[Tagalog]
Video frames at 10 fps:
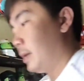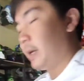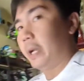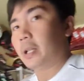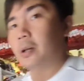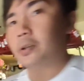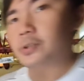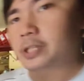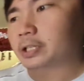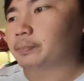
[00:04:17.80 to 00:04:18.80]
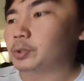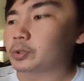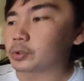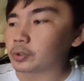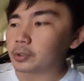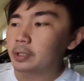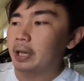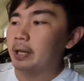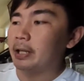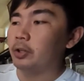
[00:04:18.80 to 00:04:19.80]
Ito, using the Bluetooth,
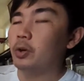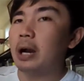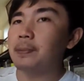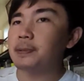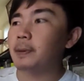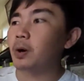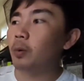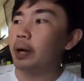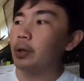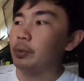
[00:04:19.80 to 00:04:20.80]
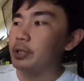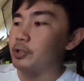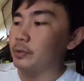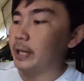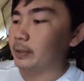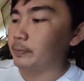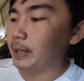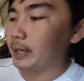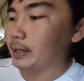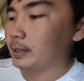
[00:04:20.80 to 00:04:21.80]
yan. Ito yung apps makukuha niya, which is yung LED
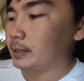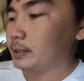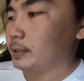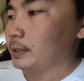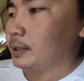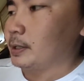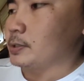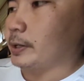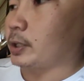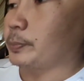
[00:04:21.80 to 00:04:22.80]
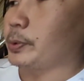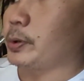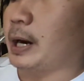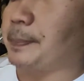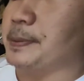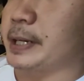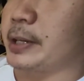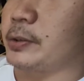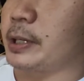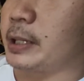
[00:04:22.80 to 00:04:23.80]
ble. So, ito po yung apps,
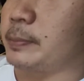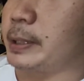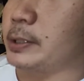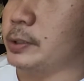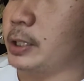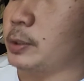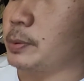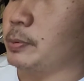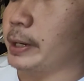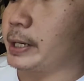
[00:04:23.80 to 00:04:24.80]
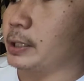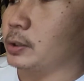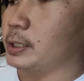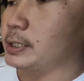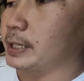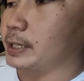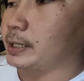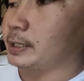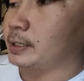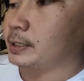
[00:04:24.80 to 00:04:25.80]
yan, yung LED ble. So, ito, buburain na to kasi
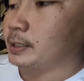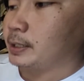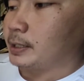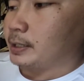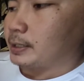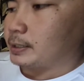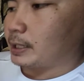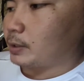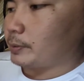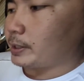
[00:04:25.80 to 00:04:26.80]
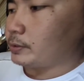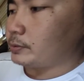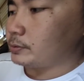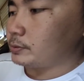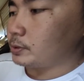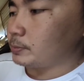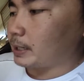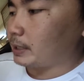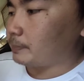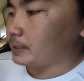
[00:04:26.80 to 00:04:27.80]
dalawa yung
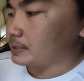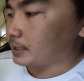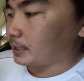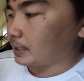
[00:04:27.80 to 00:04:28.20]
lumalabas sa